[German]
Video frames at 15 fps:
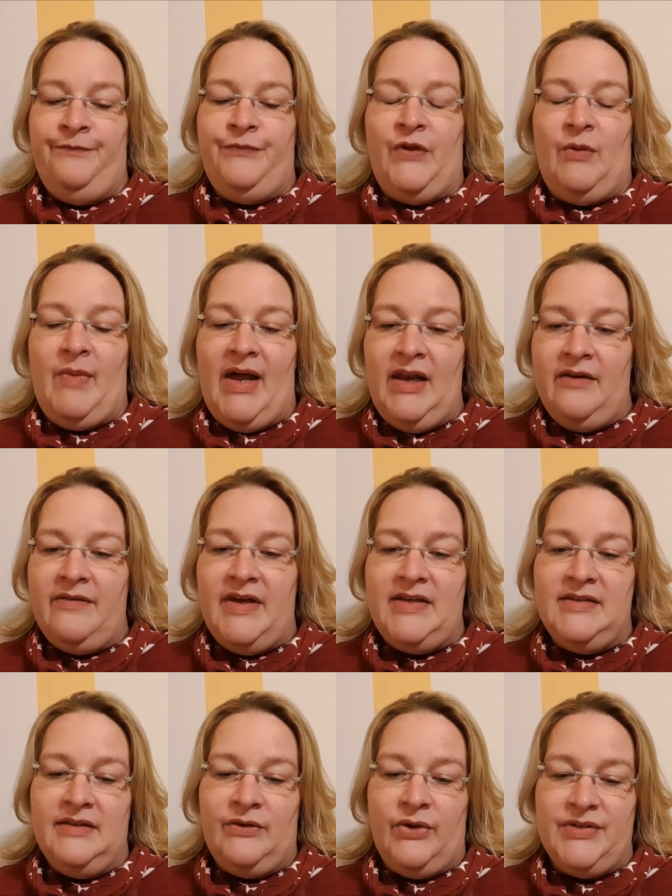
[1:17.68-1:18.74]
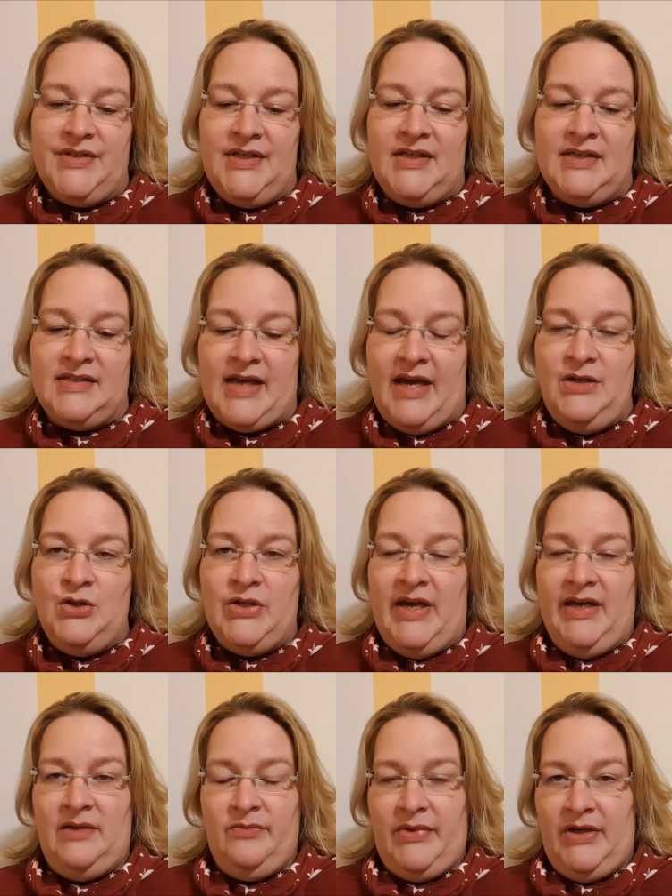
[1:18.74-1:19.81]
Normalerweise kostet das
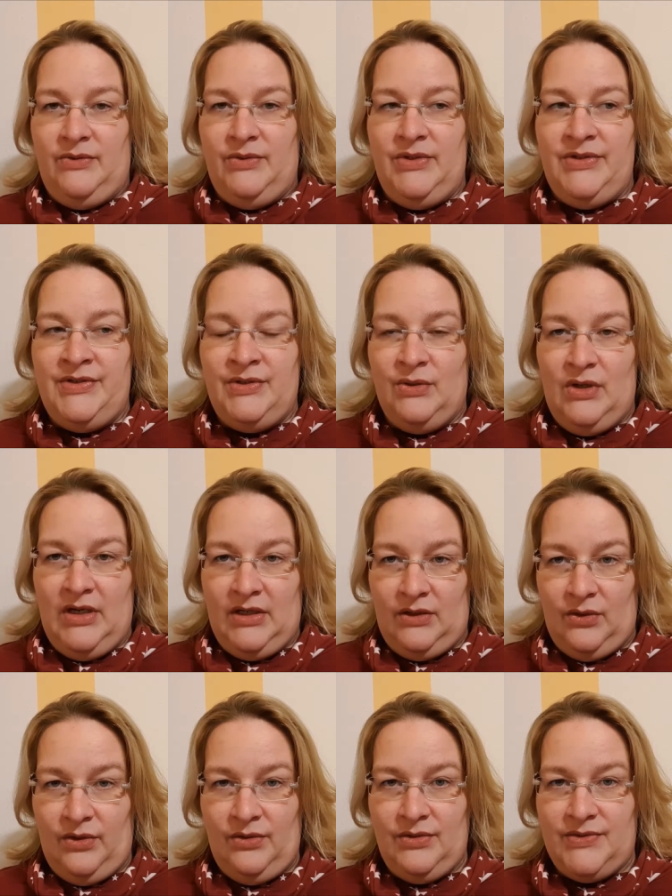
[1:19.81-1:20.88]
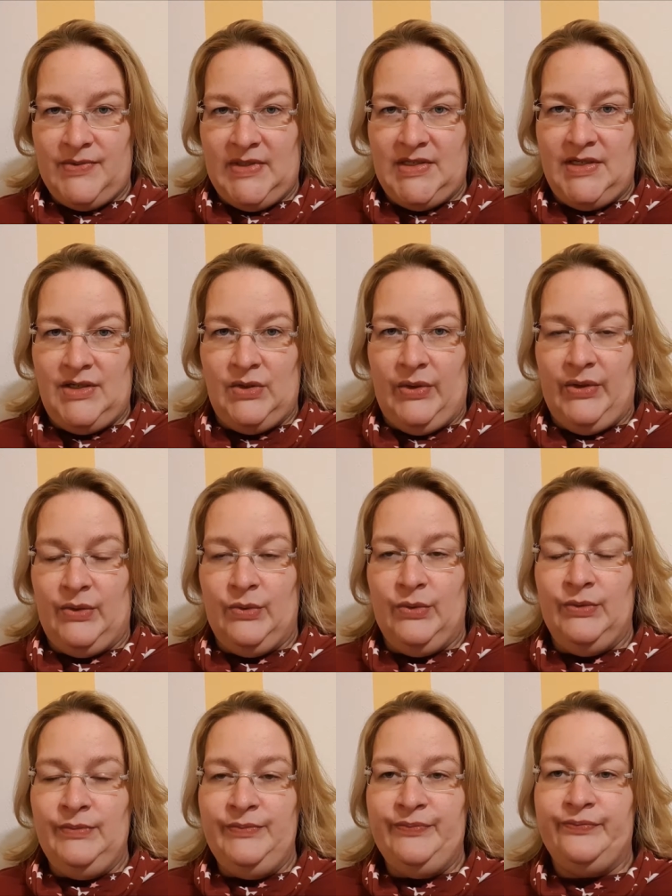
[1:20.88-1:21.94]
Einsteigen bei uns 129
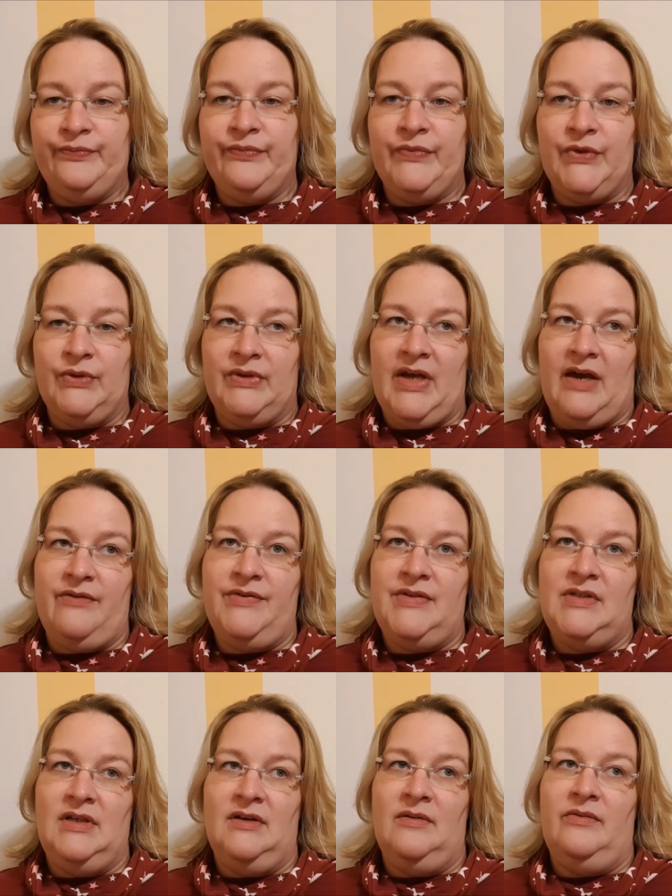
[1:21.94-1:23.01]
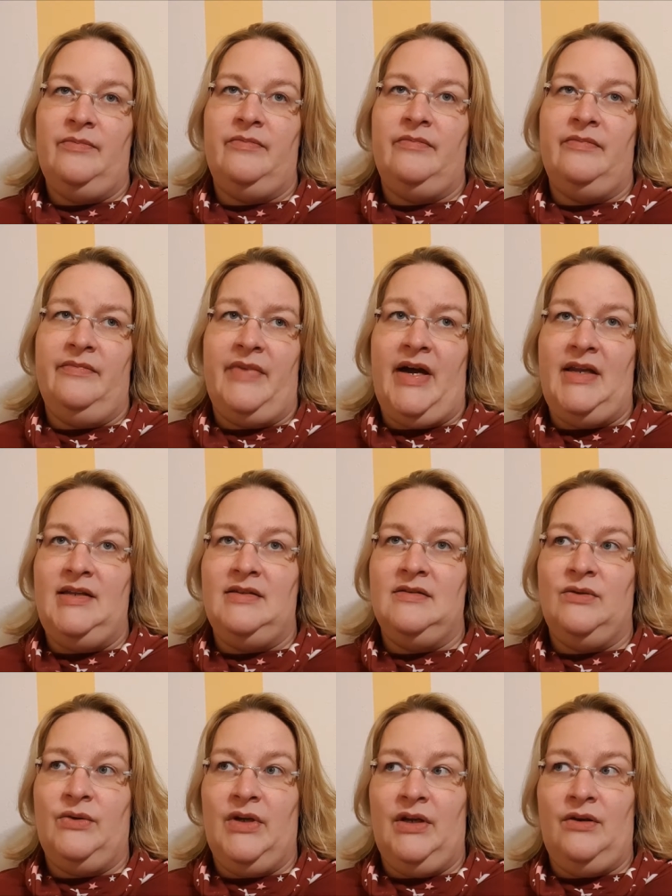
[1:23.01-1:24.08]
Euro. Du darfst dir bei diesen
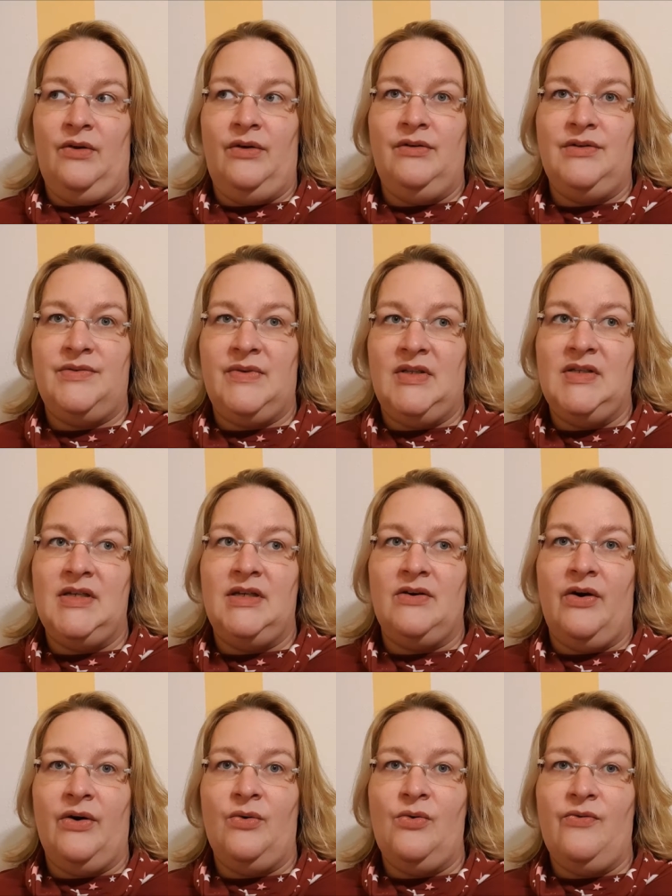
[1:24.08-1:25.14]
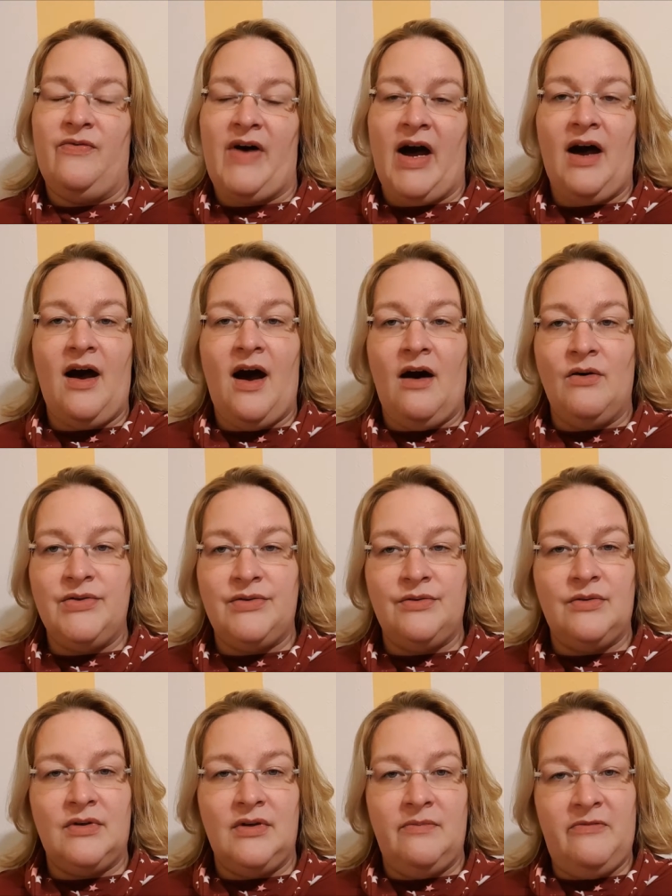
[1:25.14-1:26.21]
129 Euro Ware
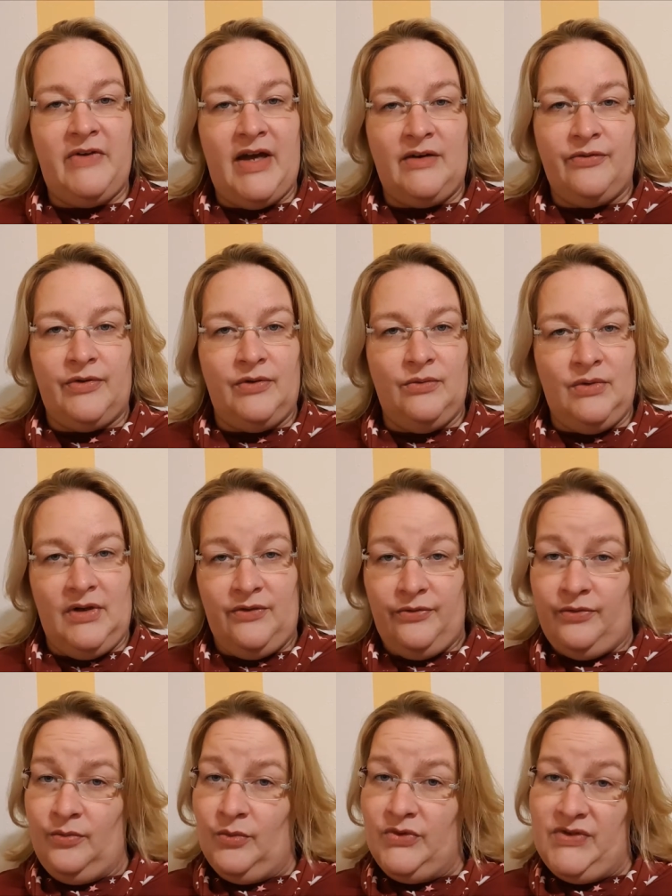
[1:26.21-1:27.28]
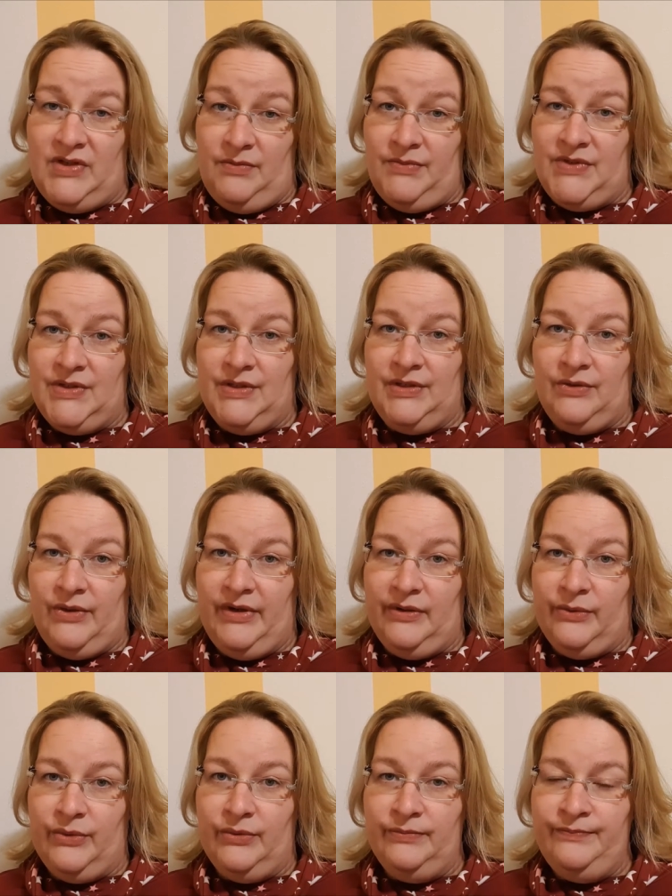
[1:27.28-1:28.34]
aussuchen im Wert von 175
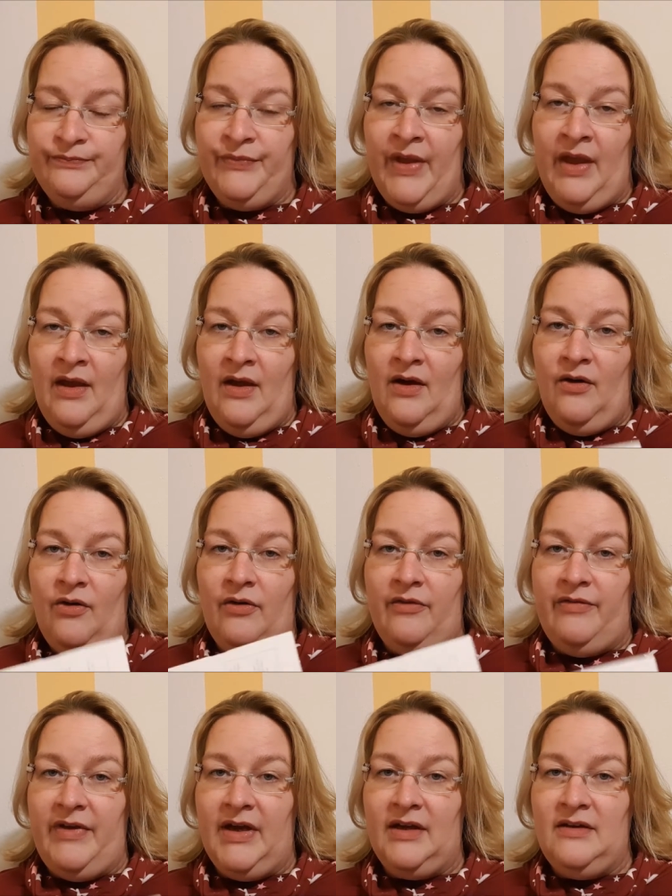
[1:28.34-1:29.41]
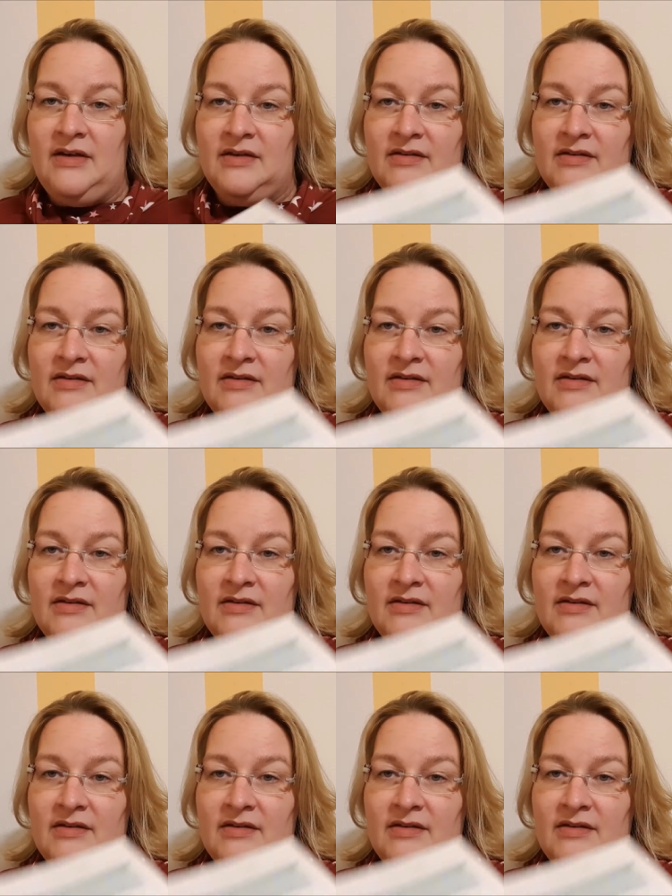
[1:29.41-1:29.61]
Euro. Und während der